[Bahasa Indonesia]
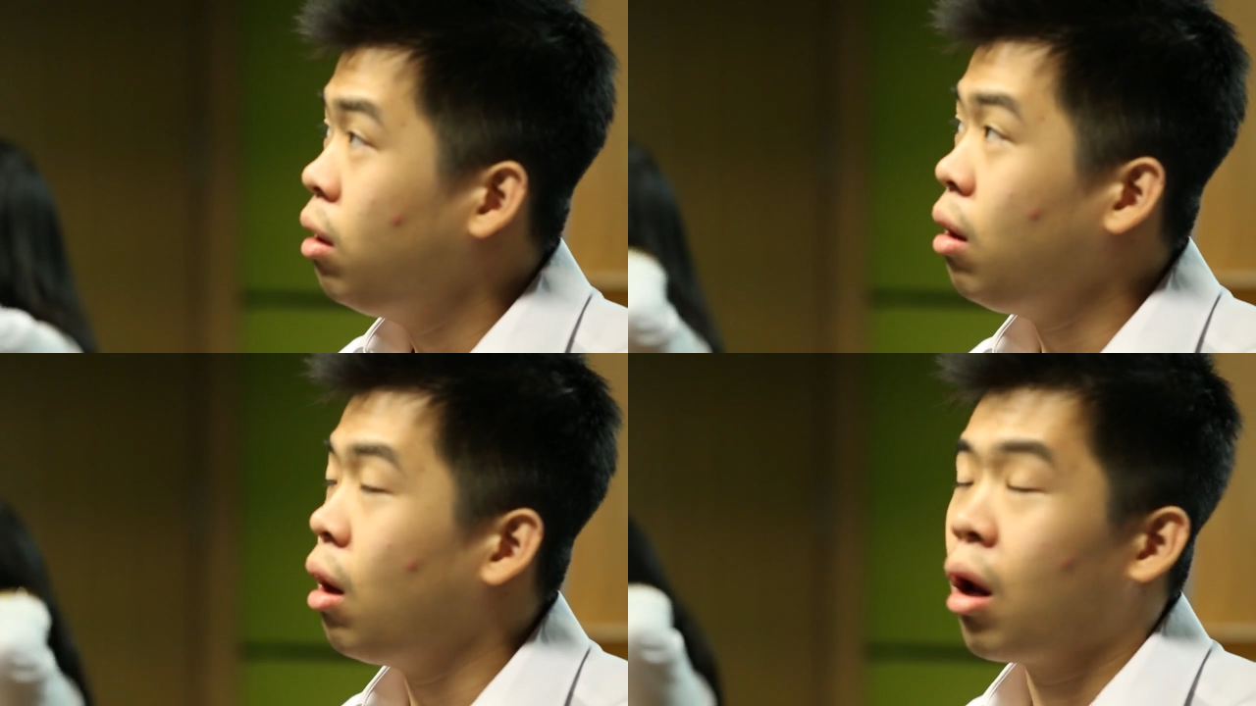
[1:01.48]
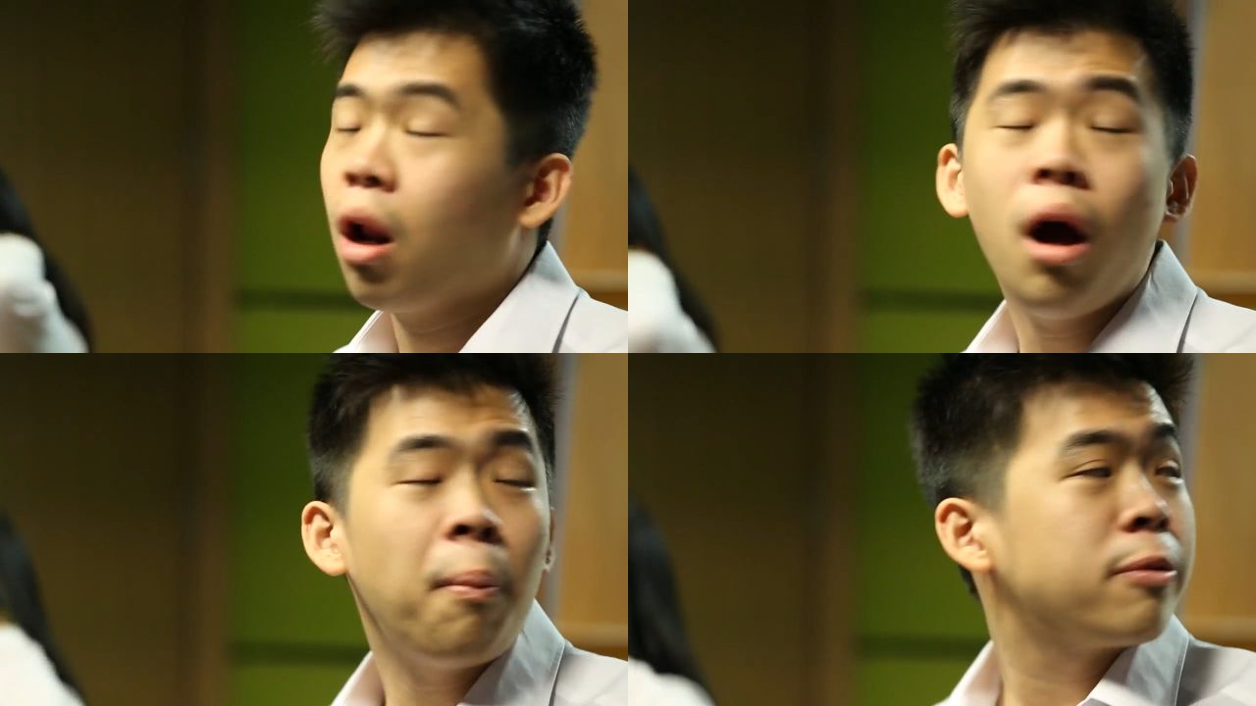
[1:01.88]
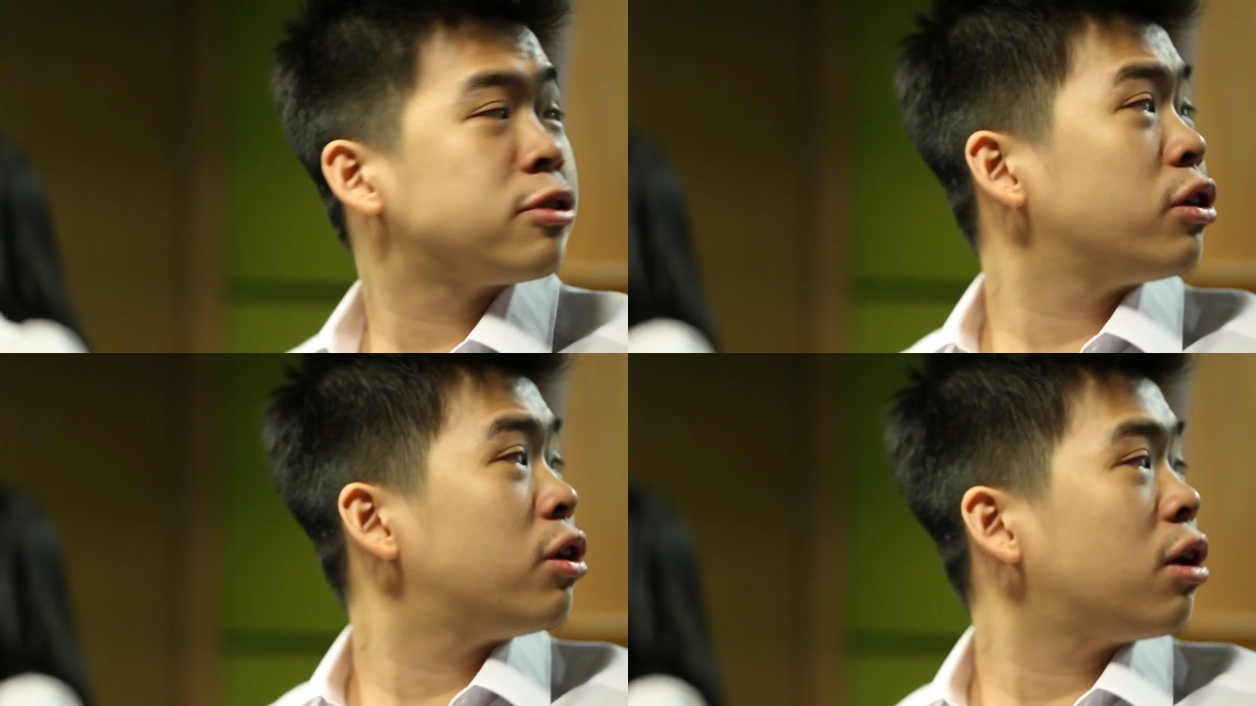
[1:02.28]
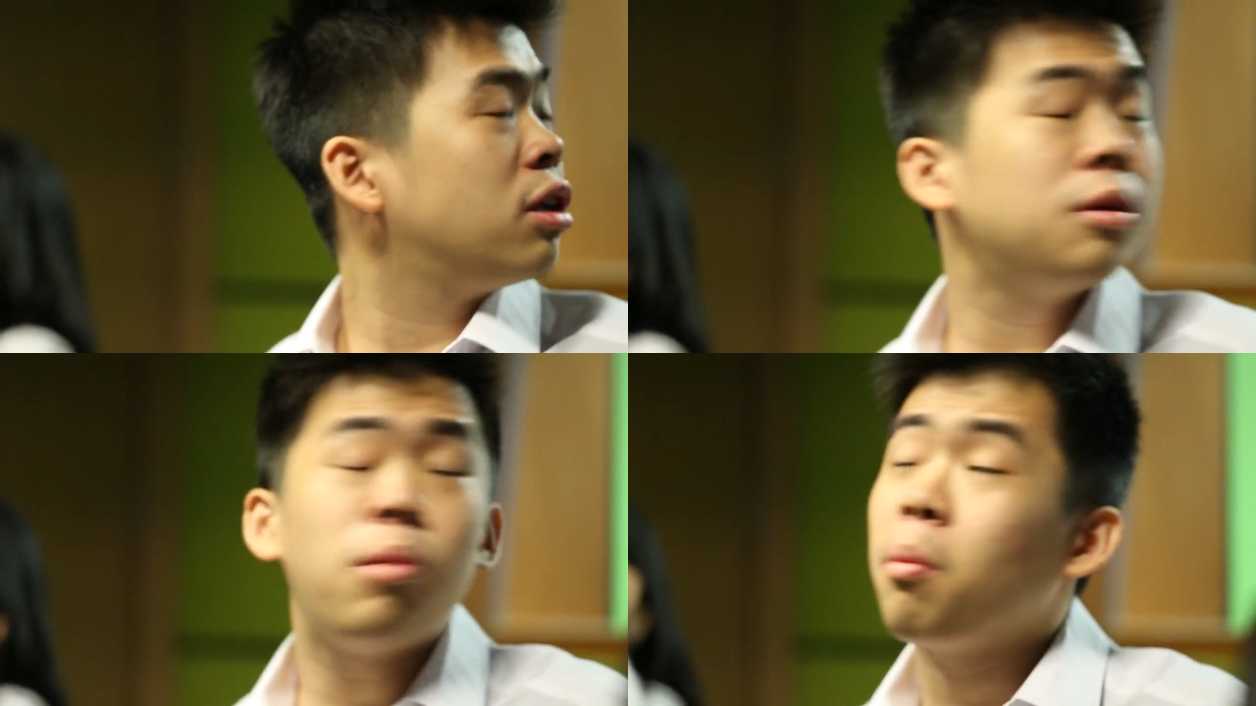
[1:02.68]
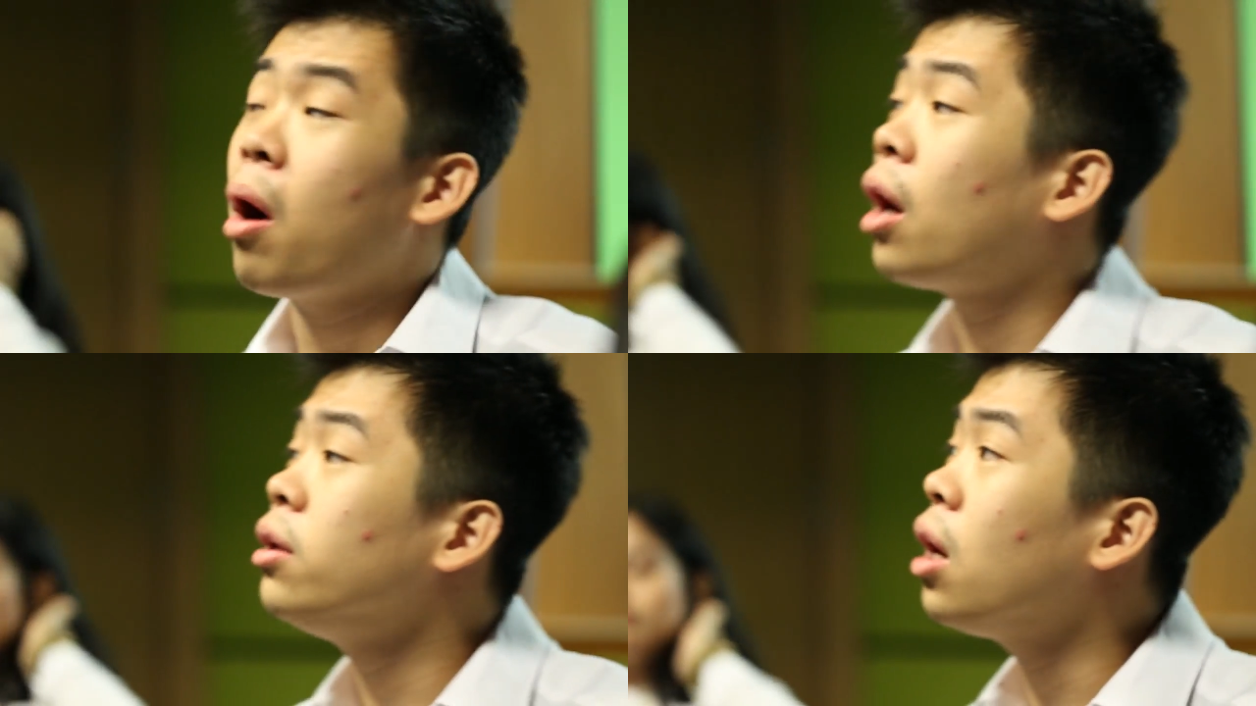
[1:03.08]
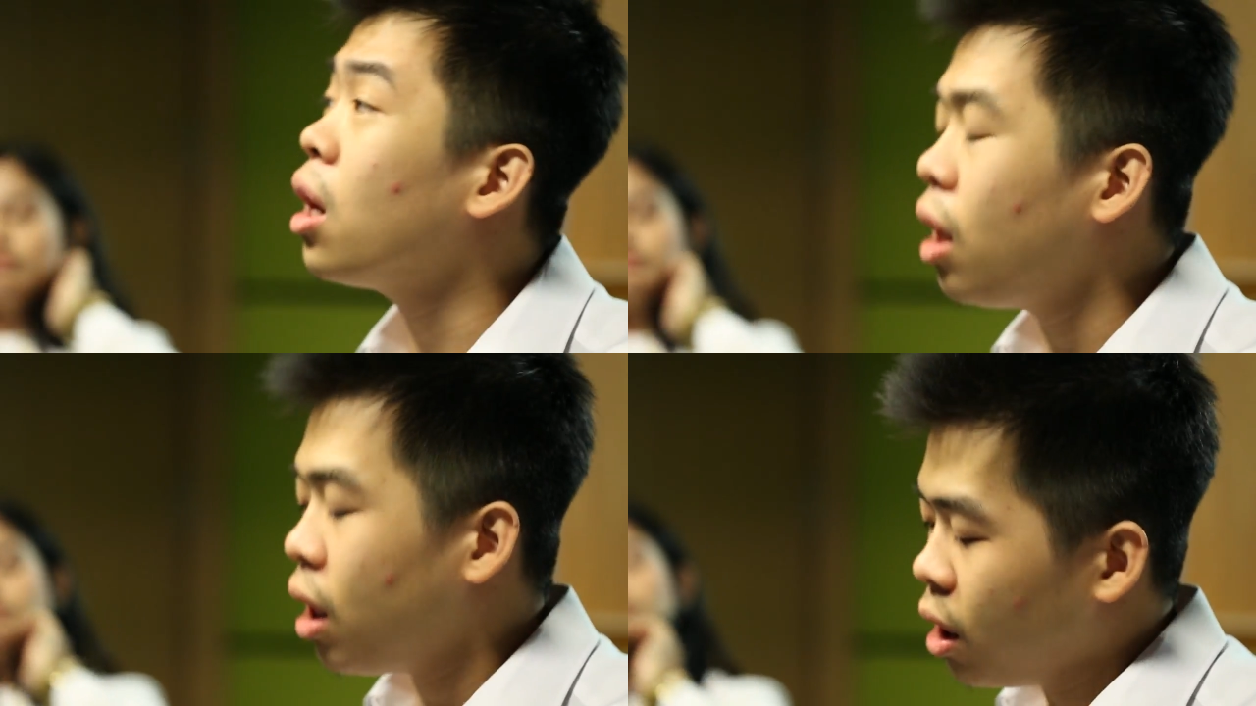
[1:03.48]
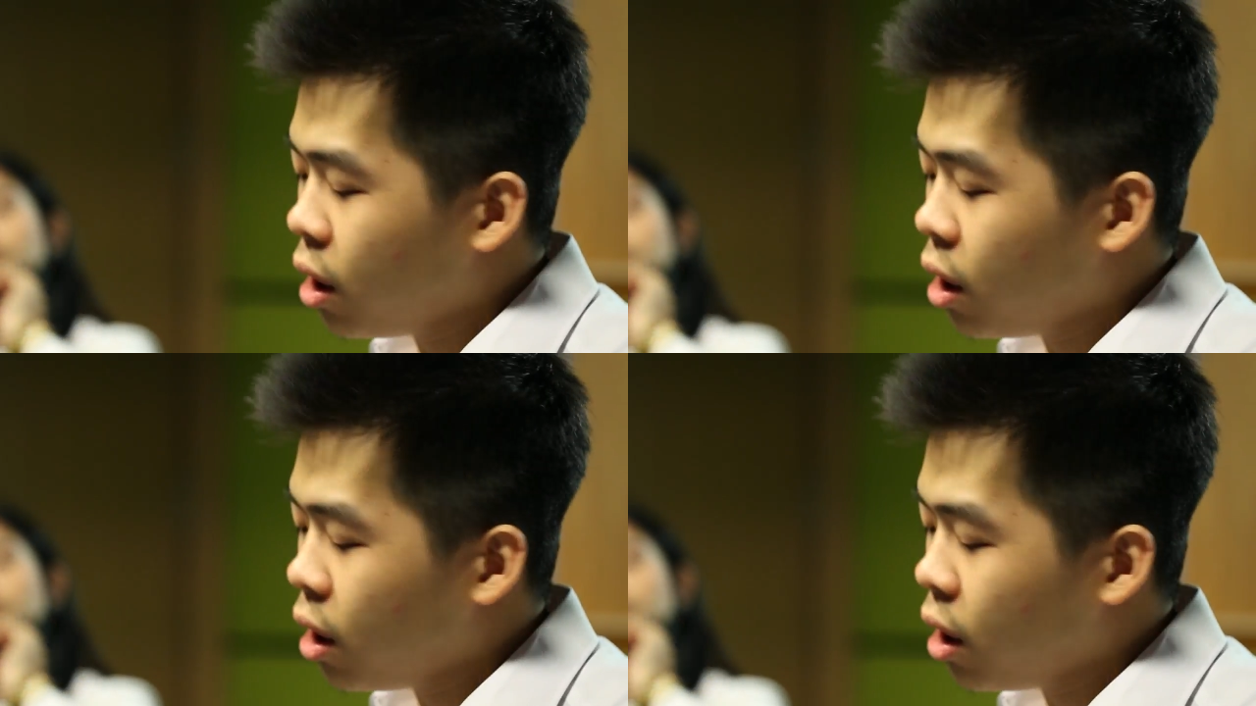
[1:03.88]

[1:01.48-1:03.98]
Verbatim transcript: ya lah, presenternya aja belum ada, Kak.